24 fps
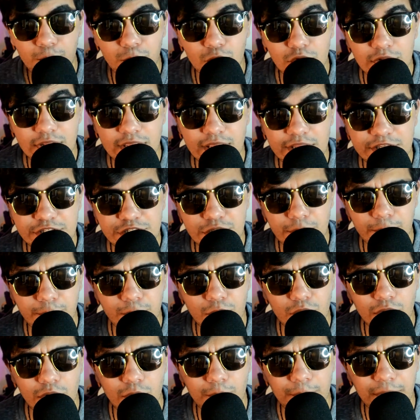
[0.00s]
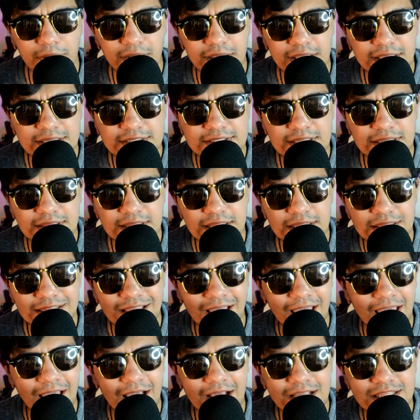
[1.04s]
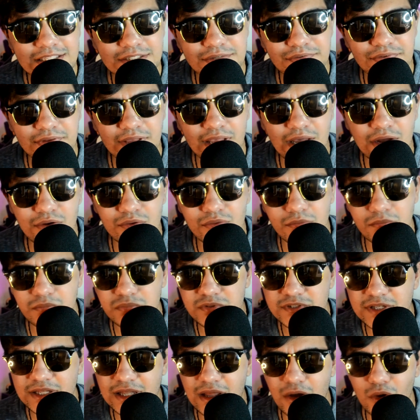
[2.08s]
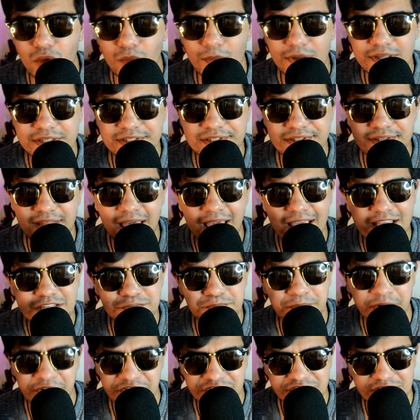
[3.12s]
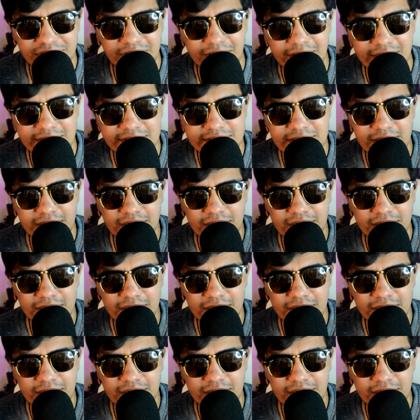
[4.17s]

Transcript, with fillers: Porque, tipo, eu paguei 70 reais e vieram, sei lá, umas 10 prateleiras, tá